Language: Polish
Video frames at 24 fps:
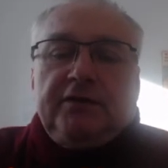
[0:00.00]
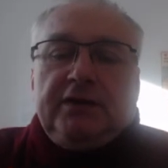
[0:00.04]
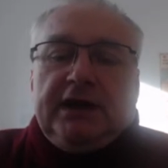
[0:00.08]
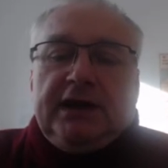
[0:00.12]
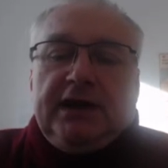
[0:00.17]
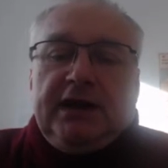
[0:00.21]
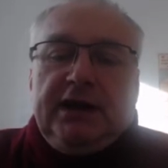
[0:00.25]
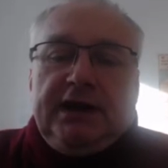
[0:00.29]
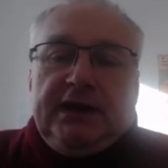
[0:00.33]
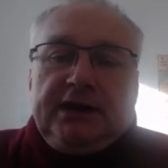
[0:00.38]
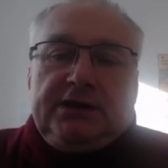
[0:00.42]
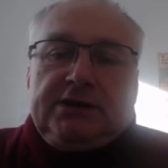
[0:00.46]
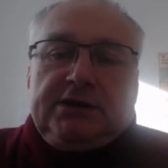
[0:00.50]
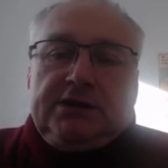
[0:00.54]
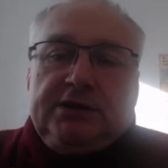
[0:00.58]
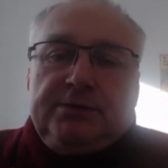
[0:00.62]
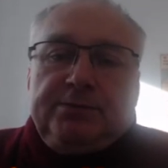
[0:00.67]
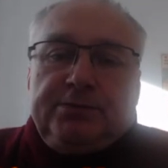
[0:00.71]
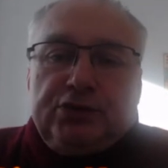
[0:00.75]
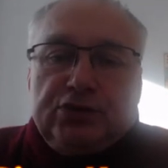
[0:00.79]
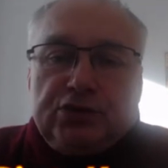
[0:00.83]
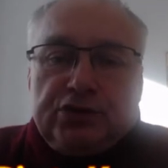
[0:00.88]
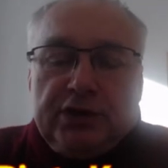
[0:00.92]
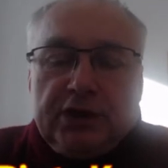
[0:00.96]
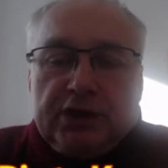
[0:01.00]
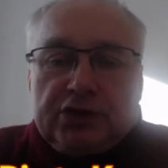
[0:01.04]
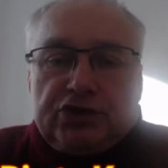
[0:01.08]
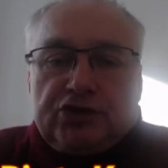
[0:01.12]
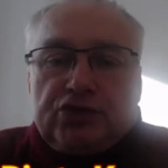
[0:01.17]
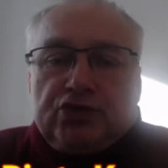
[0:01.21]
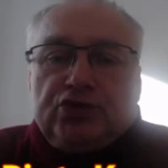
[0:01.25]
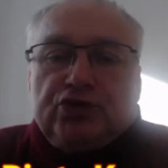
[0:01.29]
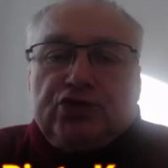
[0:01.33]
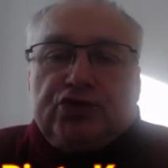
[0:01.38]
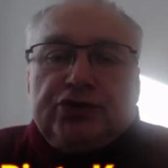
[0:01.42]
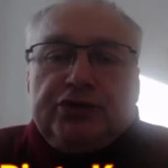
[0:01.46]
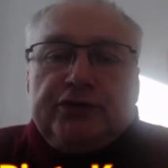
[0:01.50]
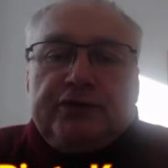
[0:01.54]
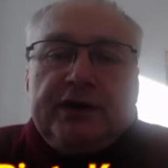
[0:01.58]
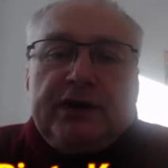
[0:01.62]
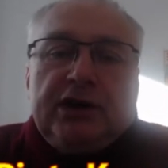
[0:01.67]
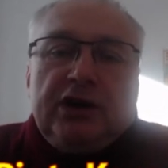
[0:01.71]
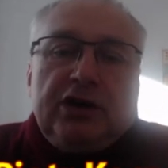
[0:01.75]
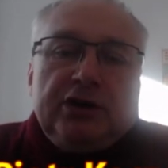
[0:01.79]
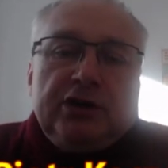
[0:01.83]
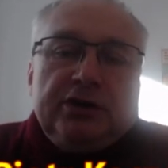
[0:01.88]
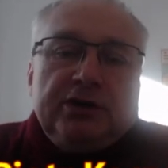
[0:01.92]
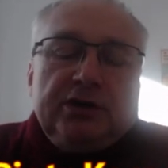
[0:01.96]
Aleksy Pugacz. Używa
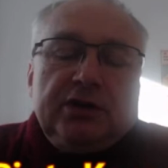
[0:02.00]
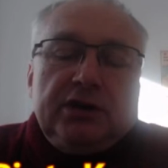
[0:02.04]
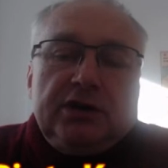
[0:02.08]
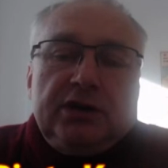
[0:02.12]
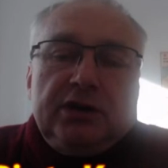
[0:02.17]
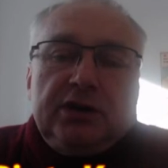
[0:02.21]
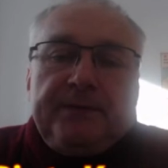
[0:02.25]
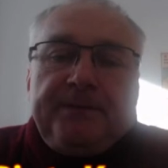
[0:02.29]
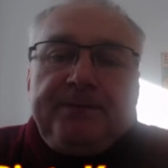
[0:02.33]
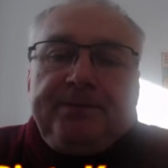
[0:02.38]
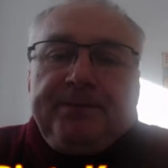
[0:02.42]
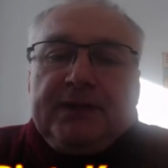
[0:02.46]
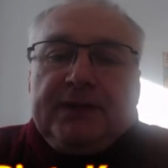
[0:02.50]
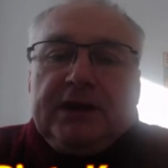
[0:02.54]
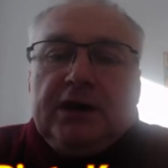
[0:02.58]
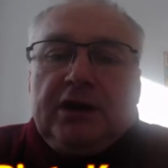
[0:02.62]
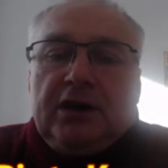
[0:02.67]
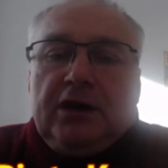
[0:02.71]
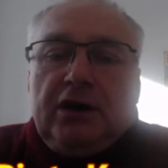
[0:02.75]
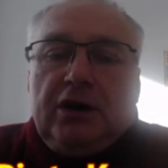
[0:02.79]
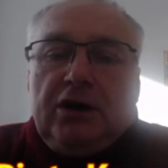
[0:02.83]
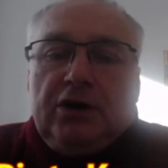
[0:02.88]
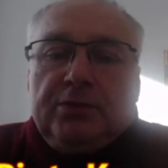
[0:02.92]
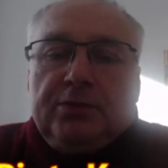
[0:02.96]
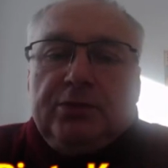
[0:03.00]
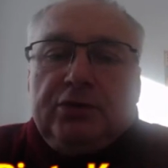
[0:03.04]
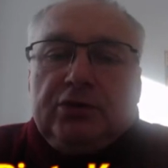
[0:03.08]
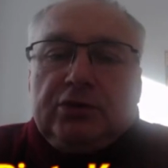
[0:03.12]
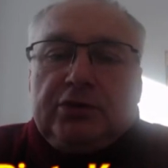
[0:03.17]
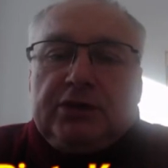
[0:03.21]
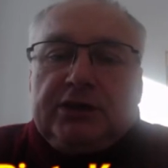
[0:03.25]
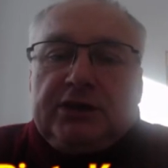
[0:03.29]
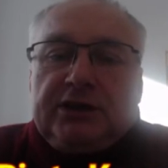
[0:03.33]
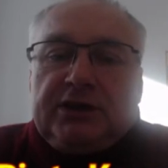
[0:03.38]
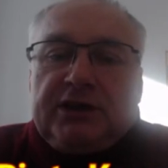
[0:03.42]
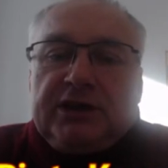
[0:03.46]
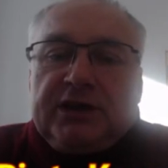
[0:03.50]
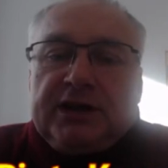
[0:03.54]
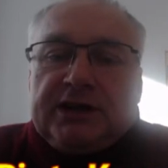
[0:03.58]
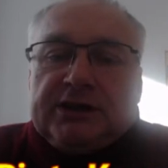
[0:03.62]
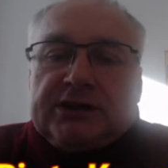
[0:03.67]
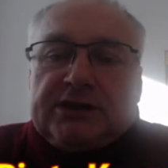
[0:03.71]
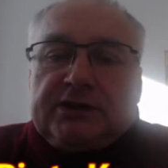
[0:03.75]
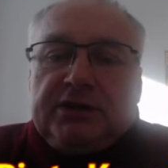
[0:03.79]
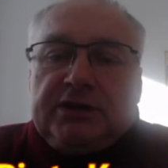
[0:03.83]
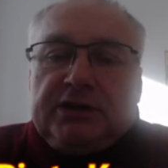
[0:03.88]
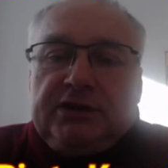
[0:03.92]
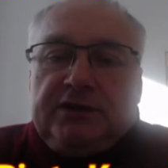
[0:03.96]
on obu tych
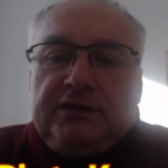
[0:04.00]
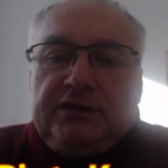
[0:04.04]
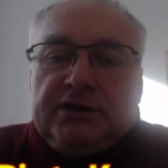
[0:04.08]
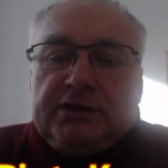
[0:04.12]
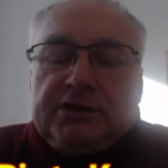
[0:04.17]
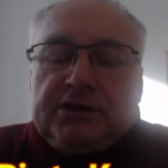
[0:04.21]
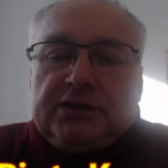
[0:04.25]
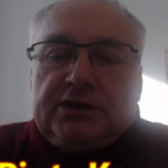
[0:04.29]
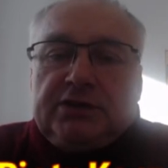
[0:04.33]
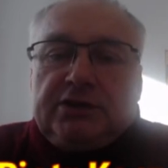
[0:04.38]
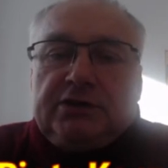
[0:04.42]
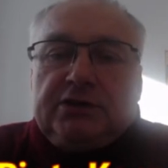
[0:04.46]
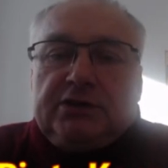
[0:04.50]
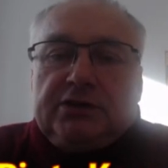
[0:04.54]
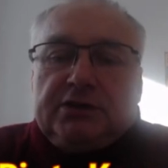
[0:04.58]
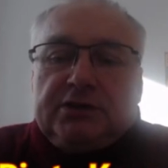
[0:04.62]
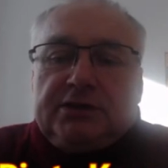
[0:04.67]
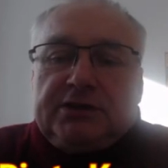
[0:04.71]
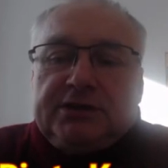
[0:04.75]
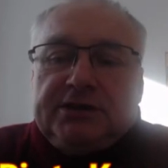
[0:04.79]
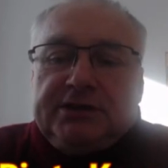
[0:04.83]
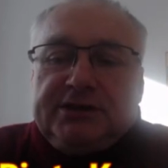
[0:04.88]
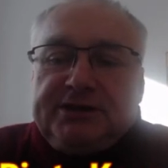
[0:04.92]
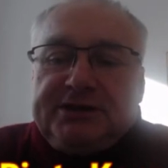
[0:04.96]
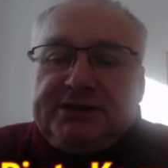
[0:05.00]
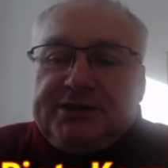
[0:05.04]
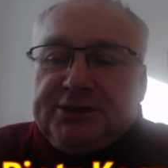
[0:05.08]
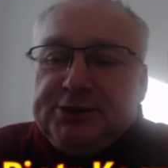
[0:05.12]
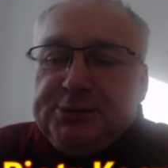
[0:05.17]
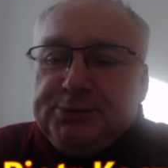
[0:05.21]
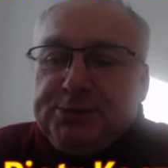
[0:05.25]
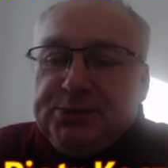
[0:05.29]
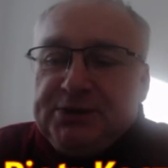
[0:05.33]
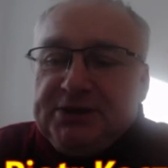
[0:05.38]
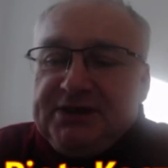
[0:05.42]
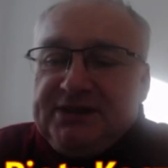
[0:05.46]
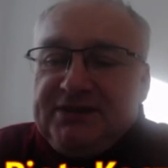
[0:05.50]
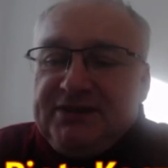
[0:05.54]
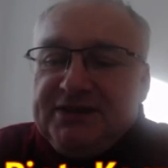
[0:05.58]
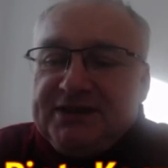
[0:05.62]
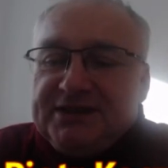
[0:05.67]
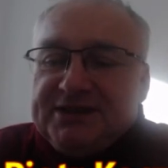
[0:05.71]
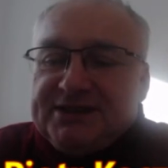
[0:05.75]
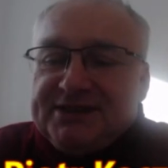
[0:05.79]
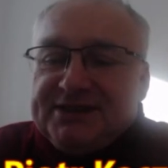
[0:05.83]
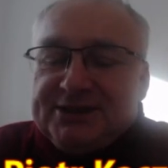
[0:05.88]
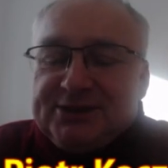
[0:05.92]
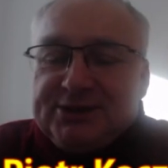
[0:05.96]
nazw i w języku rosyjskim, i w
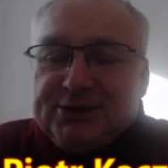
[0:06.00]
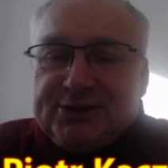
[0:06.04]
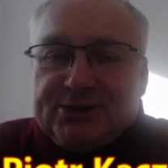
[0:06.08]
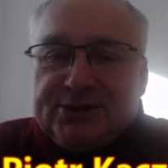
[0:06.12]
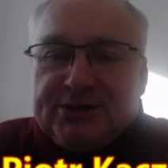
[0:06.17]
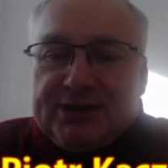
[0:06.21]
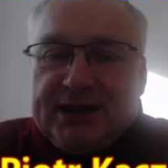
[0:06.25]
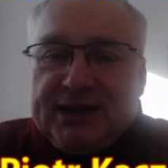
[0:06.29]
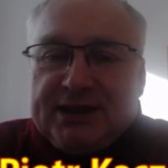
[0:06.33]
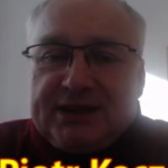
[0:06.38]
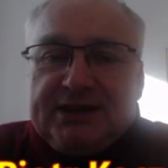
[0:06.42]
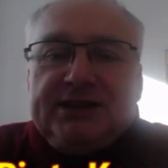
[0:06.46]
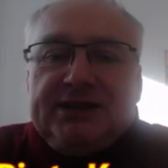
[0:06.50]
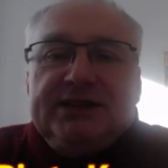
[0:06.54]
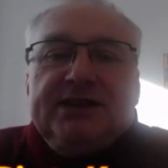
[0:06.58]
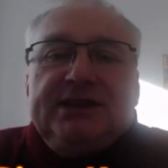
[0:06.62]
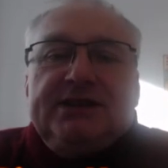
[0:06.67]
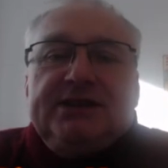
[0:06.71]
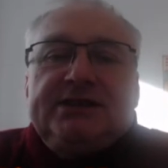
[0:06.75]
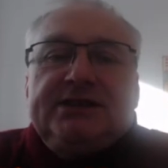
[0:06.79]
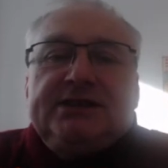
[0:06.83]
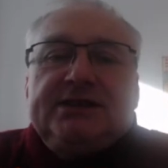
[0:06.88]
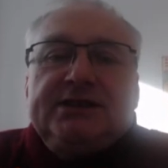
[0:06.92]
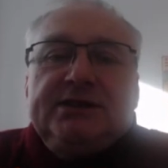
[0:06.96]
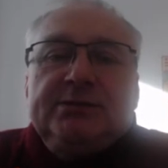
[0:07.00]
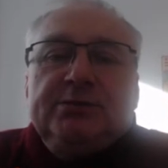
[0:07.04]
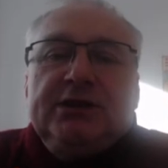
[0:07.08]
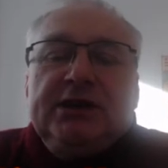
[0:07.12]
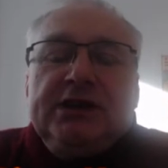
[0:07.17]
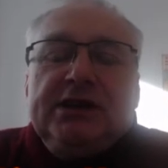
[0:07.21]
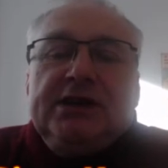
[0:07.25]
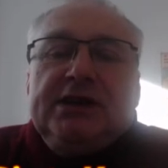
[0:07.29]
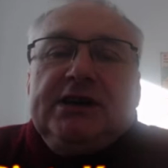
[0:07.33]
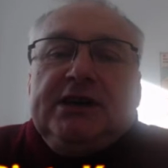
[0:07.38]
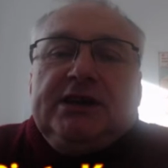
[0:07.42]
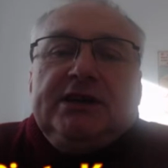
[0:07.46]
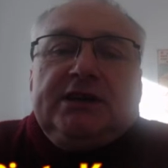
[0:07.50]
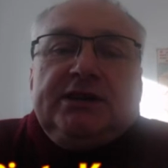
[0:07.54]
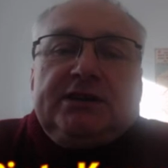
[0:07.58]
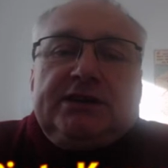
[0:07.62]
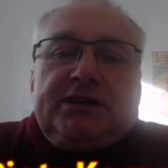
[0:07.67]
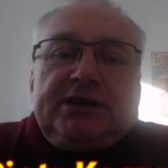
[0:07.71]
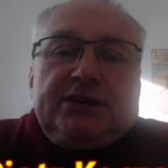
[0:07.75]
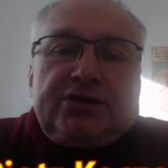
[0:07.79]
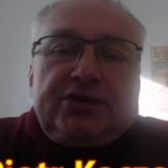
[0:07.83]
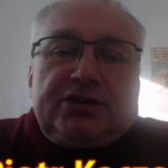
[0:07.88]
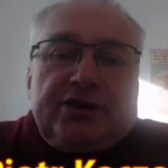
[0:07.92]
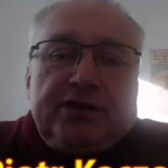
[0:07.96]
języku angielskim.
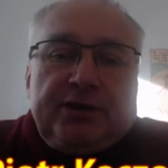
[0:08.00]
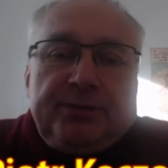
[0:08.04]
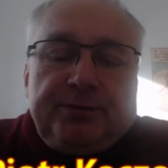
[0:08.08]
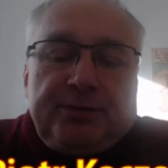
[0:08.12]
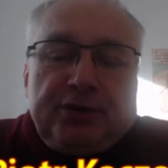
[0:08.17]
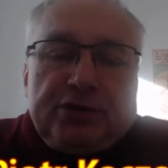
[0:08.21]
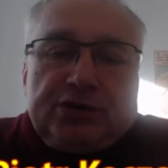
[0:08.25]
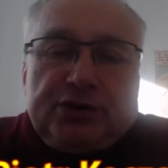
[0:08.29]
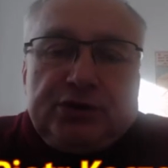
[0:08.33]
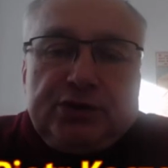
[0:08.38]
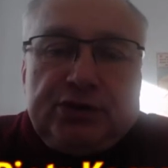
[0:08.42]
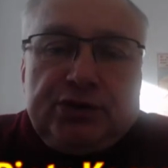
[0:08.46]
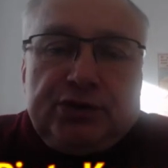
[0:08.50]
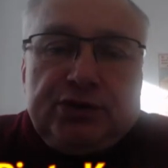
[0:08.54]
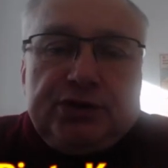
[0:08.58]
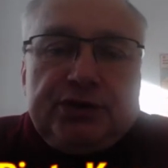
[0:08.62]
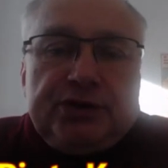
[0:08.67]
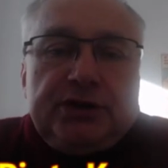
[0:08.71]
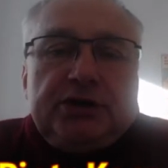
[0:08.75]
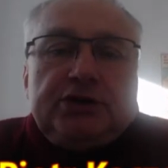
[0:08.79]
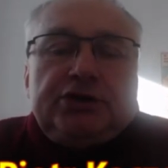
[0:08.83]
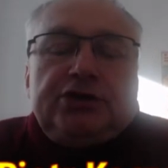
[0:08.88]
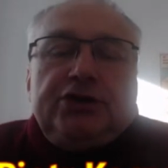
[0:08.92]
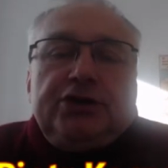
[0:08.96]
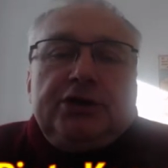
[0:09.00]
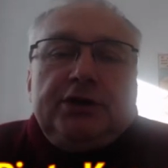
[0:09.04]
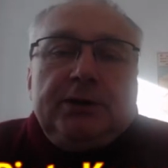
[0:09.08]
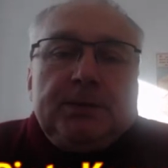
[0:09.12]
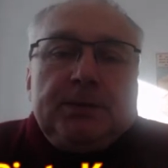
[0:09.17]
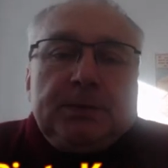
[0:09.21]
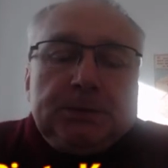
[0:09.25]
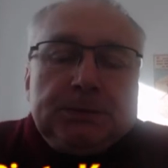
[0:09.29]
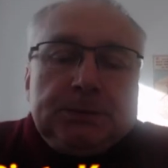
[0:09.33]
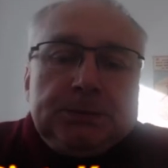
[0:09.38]
Zresztą posługuje się